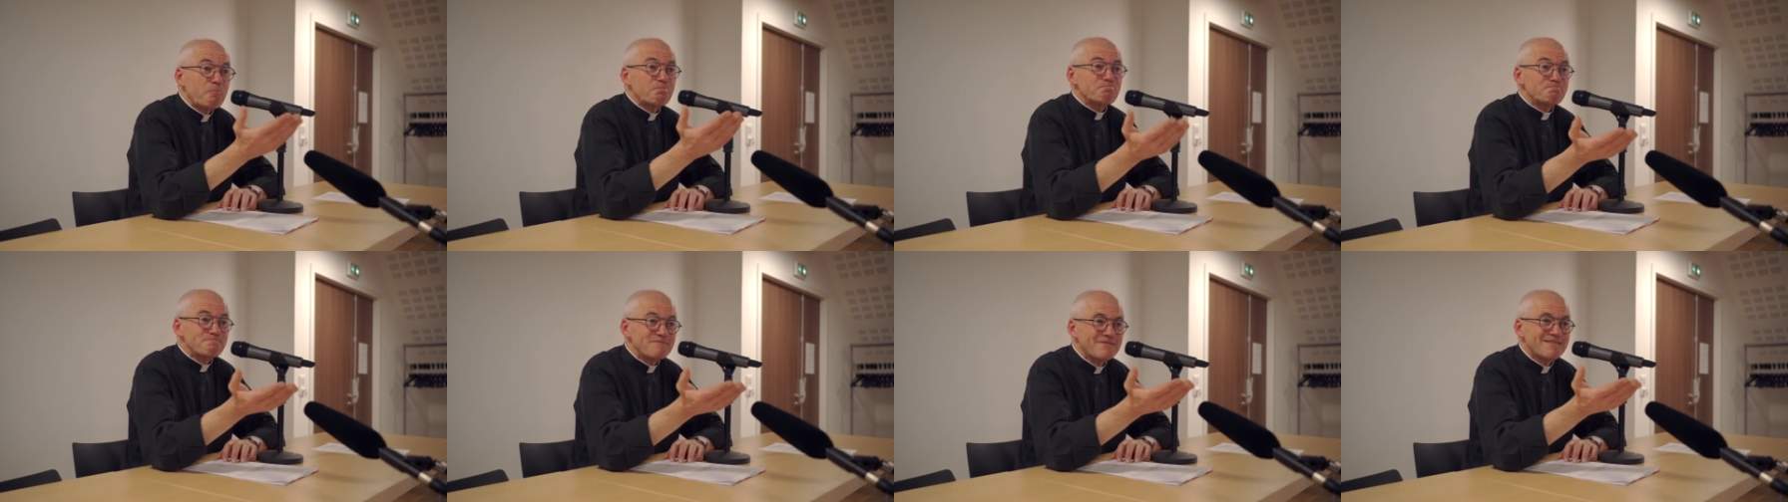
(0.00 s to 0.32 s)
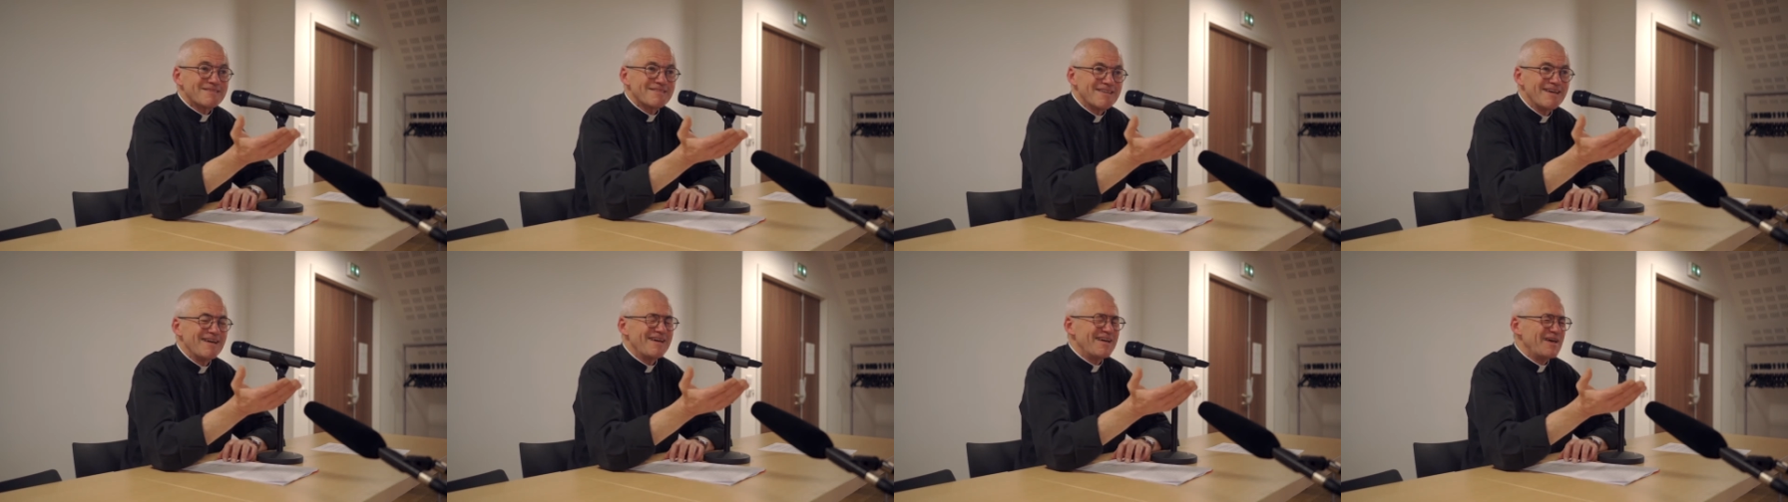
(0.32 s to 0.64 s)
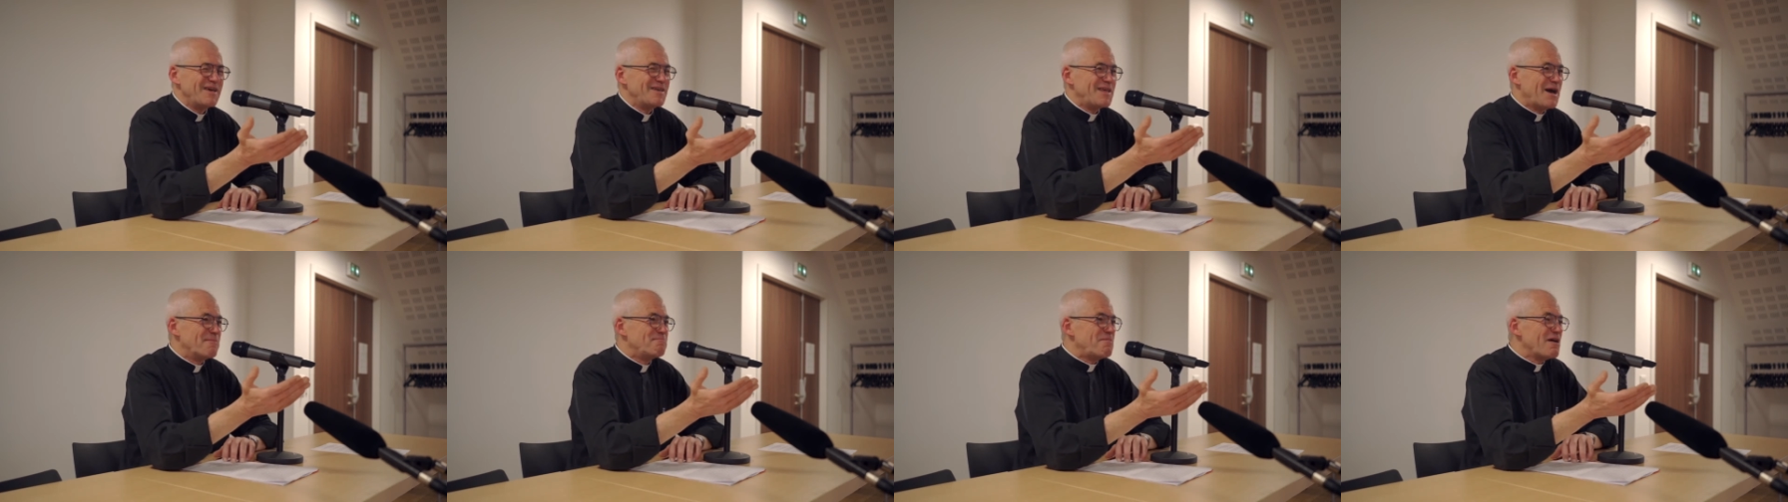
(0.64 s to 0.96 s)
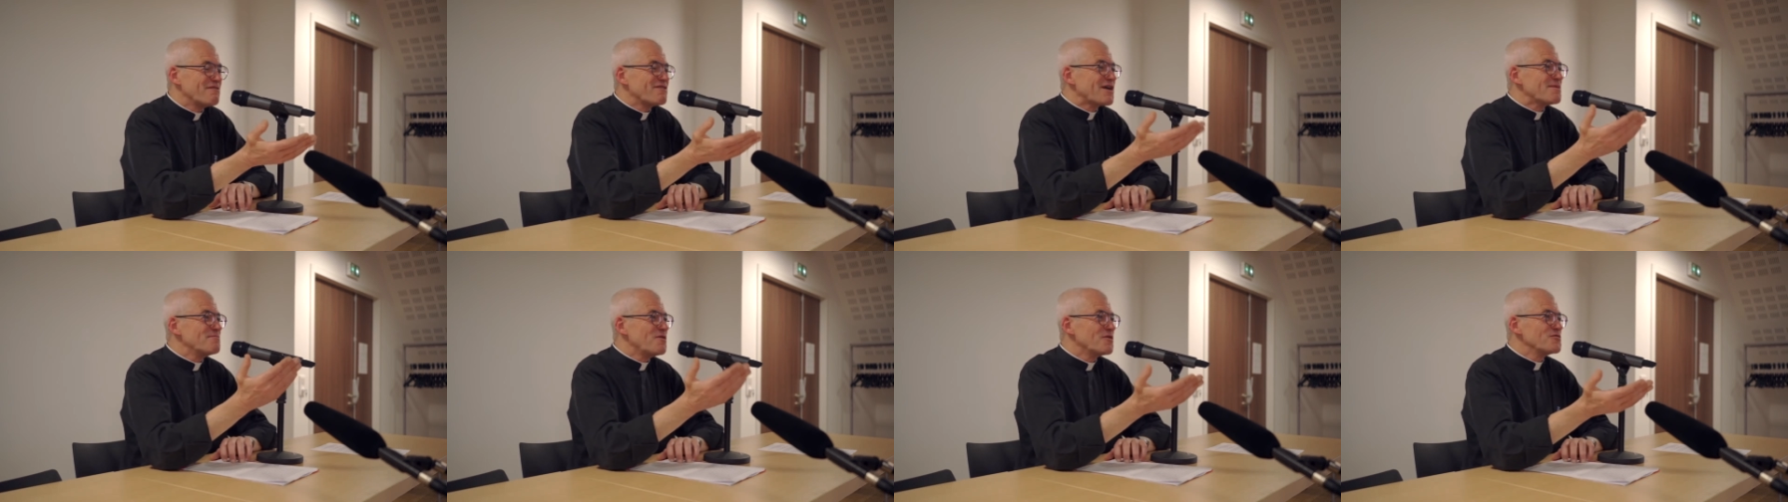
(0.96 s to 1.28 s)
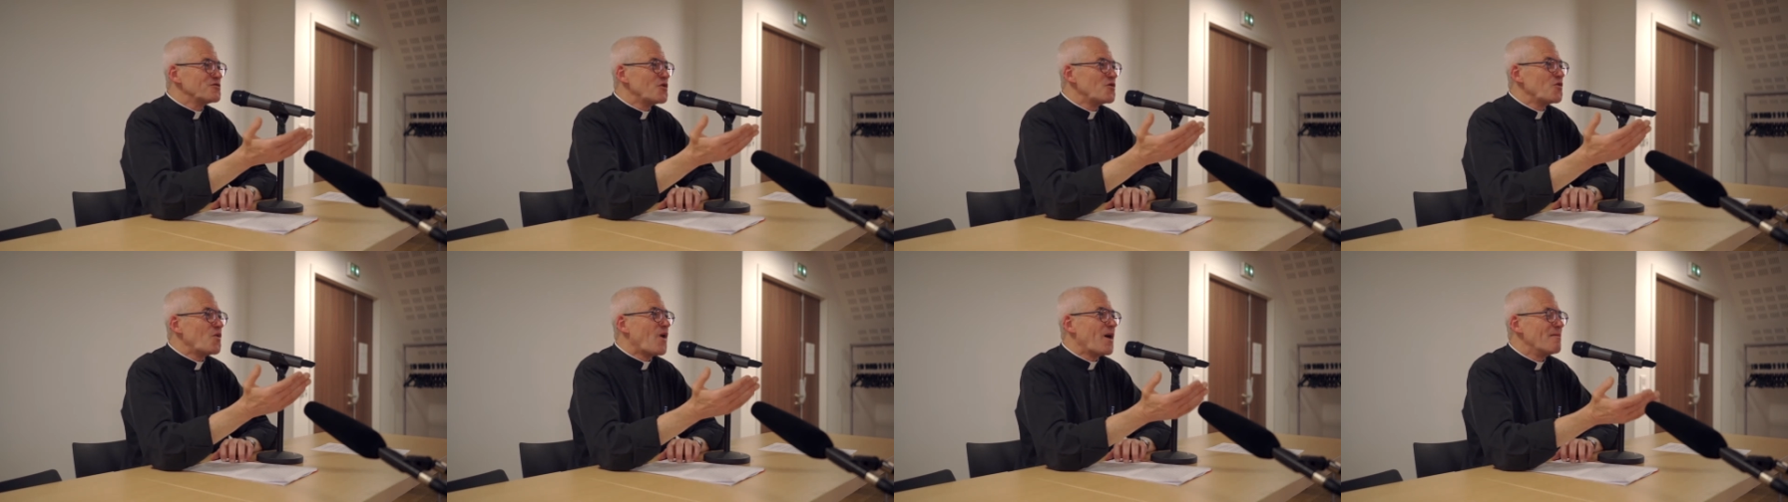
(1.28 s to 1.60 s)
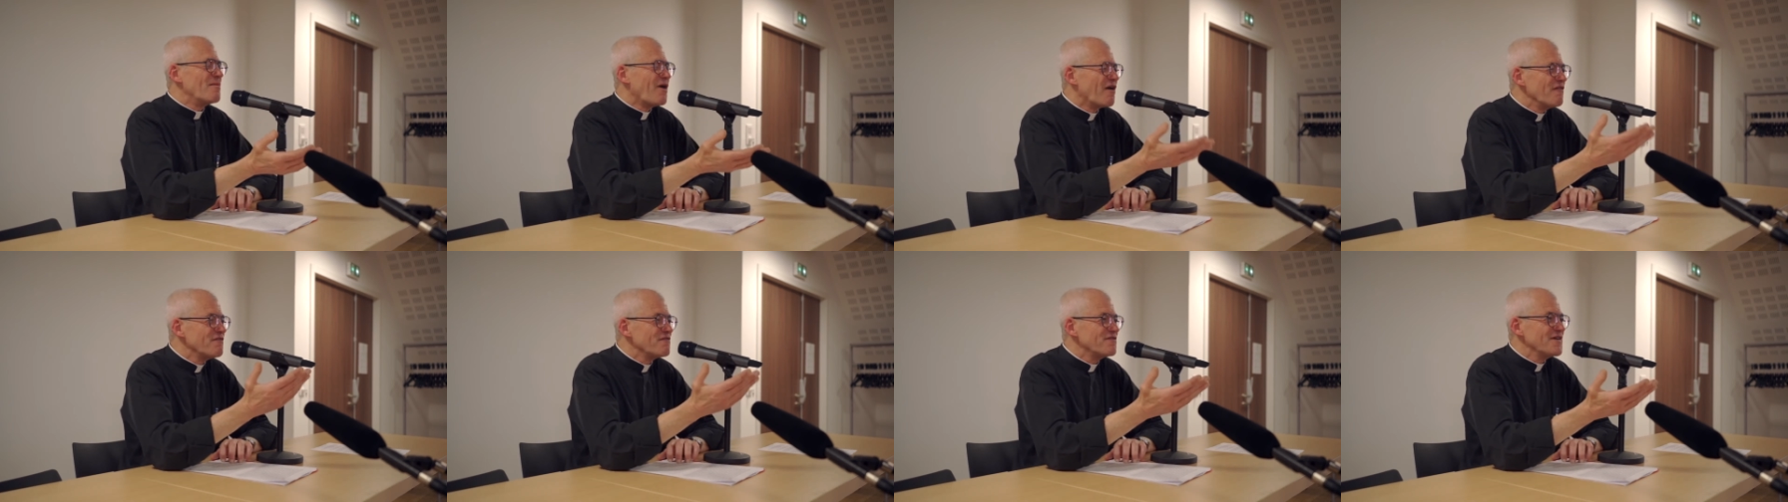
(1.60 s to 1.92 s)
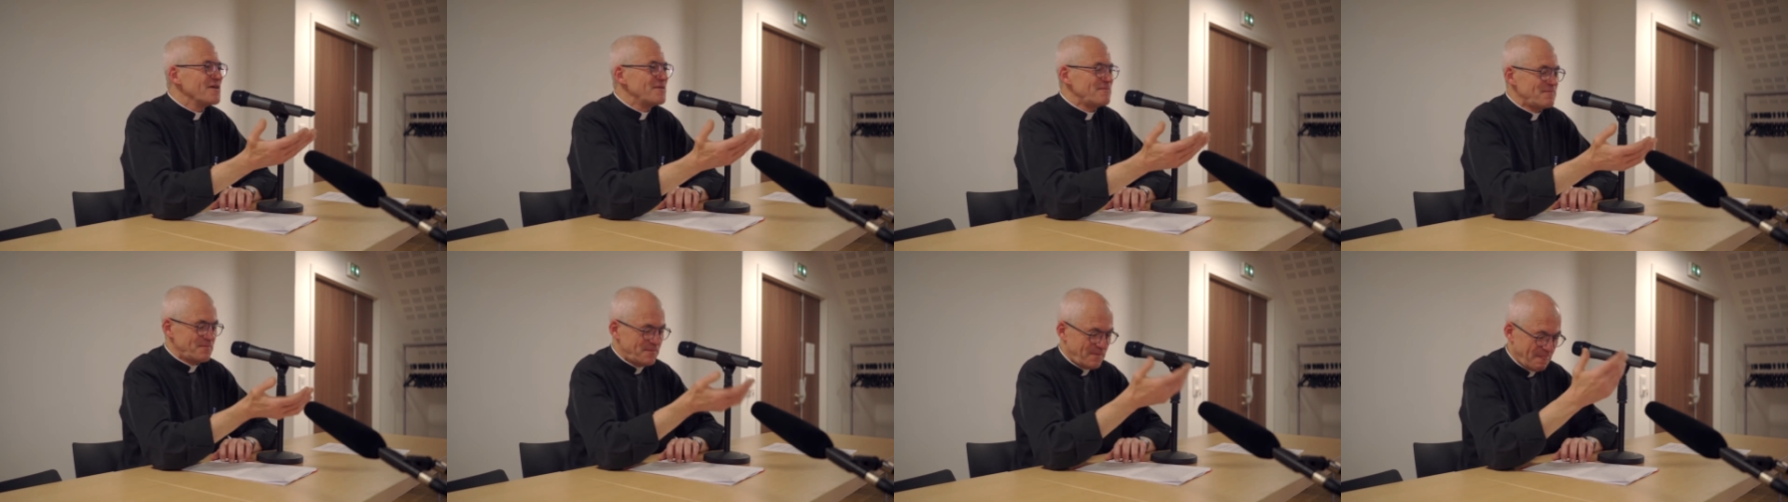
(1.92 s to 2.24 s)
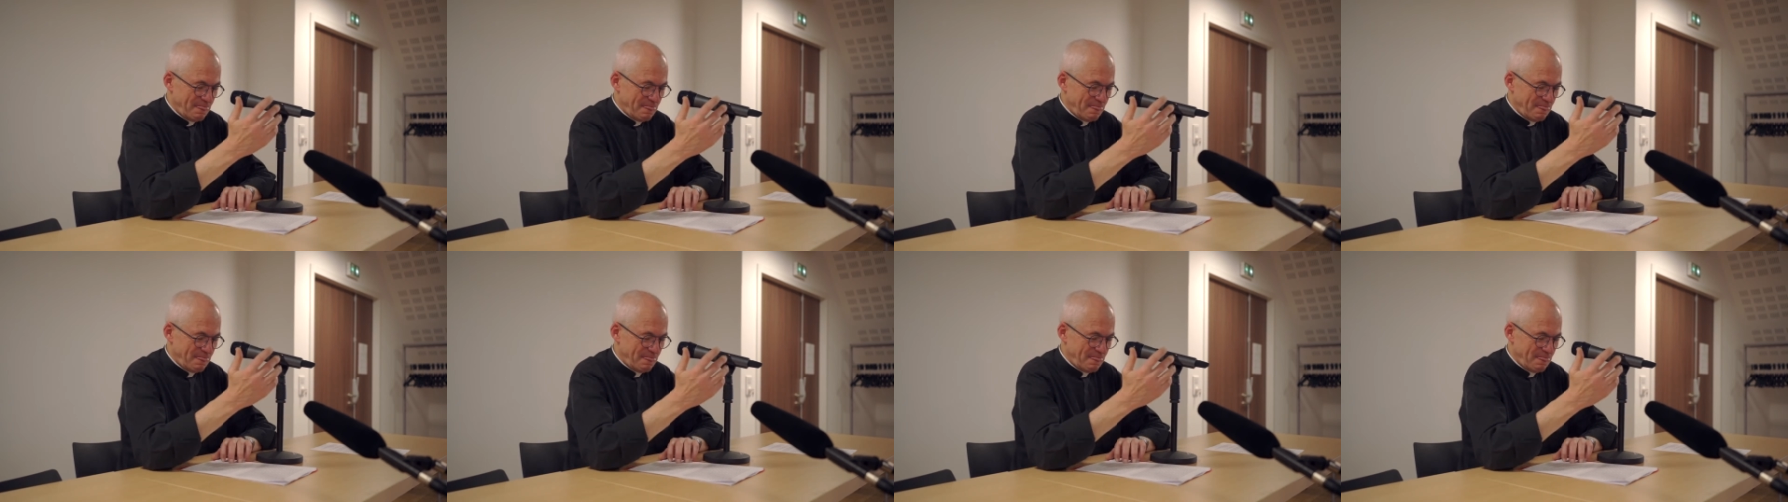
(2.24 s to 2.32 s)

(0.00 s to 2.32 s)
il n'y a pas vraiment de loi. Mais enfin,